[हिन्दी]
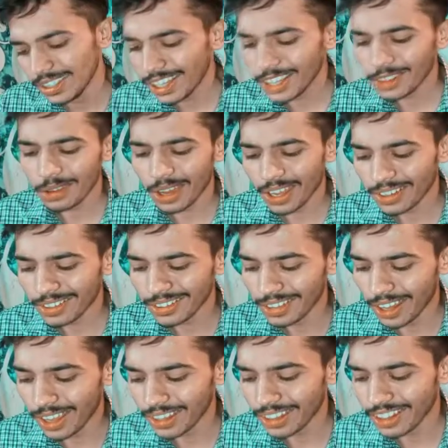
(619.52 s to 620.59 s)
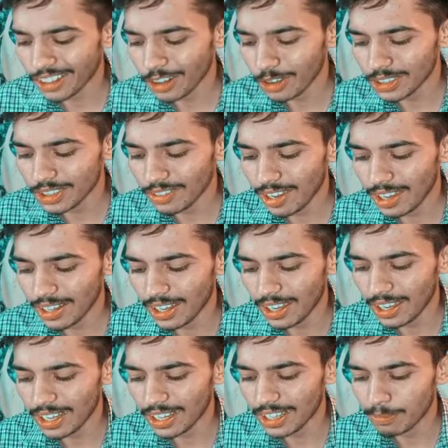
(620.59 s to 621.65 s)
ये तो हर हर नौजवान
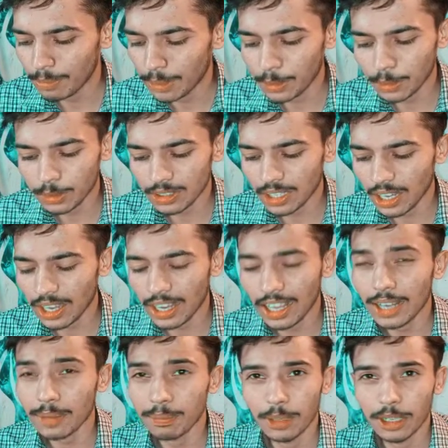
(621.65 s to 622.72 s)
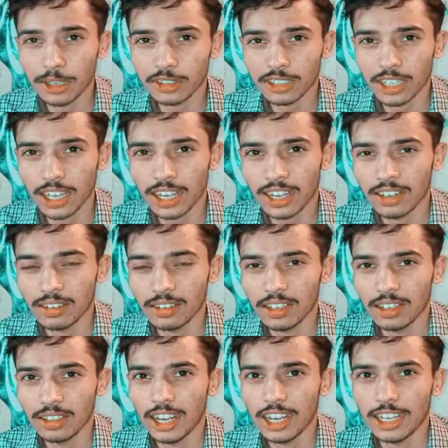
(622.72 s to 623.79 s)
हर बेरोजगार हर बेरोजगार
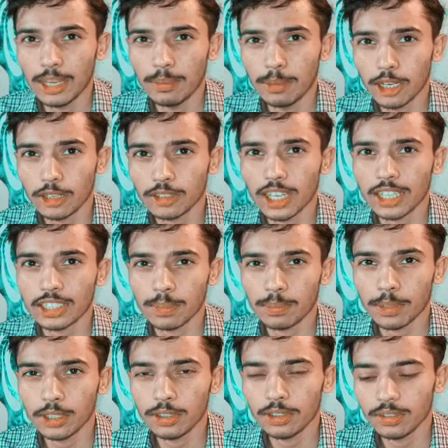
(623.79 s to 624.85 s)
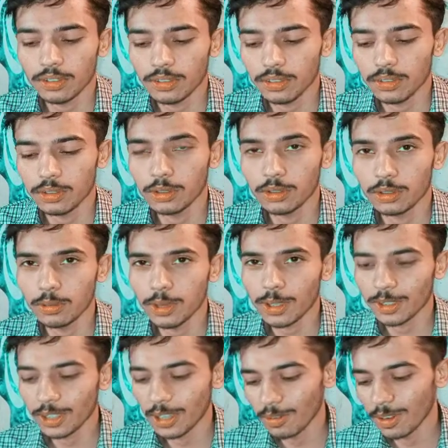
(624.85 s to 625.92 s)
नल्ले बेरोजगार छपरी यूट्यूबर
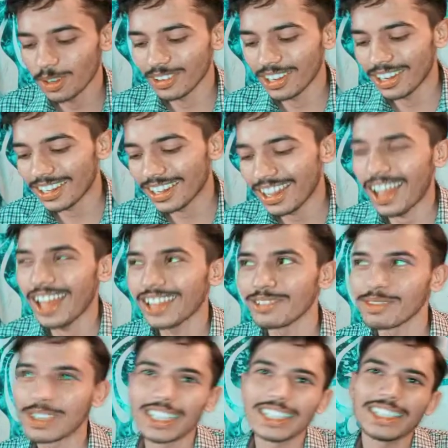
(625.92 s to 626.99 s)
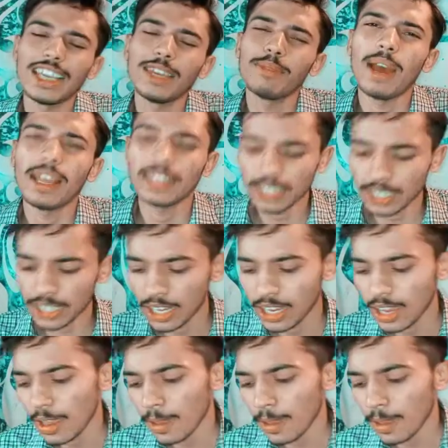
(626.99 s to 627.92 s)
तो नहीं बनवा के आदमी की यही बात है कि